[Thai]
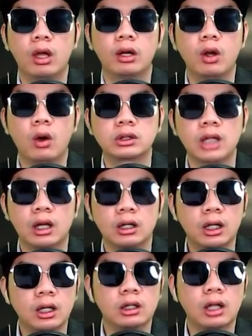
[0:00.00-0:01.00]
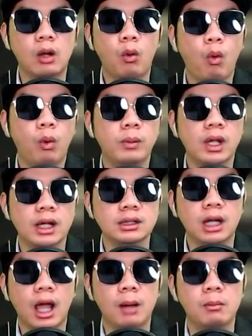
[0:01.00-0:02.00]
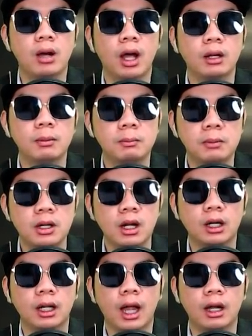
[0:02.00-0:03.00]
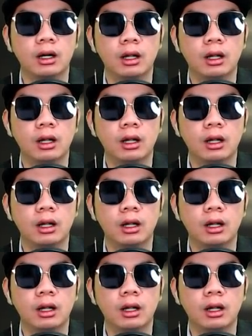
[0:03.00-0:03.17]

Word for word: นอกจากนี้ทั้งคู่มีลักษณะเหมือนเพื่อนกัน